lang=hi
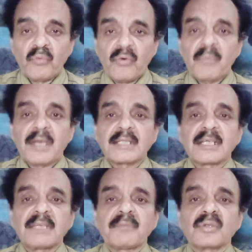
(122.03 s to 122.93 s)
वो बात
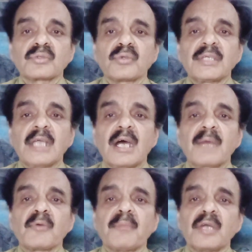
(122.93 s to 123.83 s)
करनी बहुत ज़रूरी है
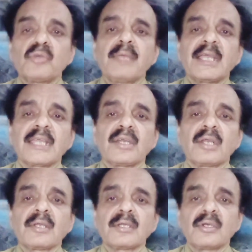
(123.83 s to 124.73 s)
आपको मालूम है कि
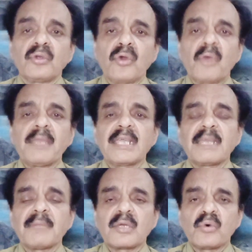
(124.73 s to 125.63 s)
नौ मई
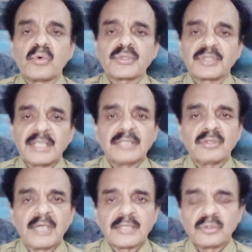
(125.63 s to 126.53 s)
के मनहूस दिन
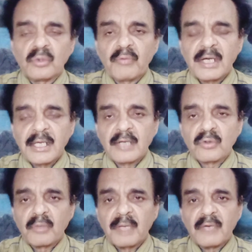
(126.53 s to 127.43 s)
जो है जो वाक़
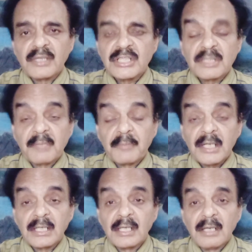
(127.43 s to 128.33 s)
रुनमा हुआ जिसमें
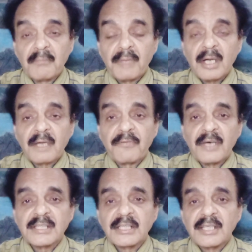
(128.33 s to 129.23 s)
हमारी पाक
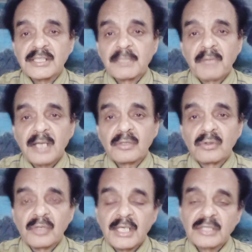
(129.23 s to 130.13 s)
अफवाज की तनसीबात
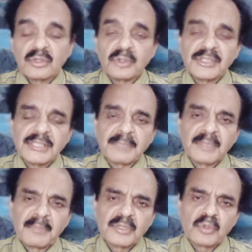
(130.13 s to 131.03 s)
को एक सोचे
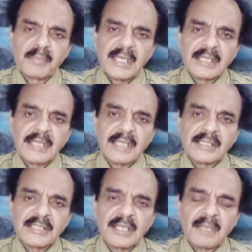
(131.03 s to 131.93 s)
समझे मनसूबे के तहत
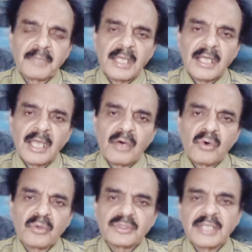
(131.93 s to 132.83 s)
निशाना बनाया गया
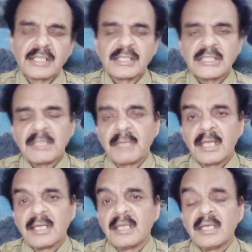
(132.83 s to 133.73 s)
और उसके नतीजे
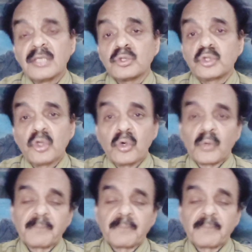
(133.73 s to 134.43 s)
में जो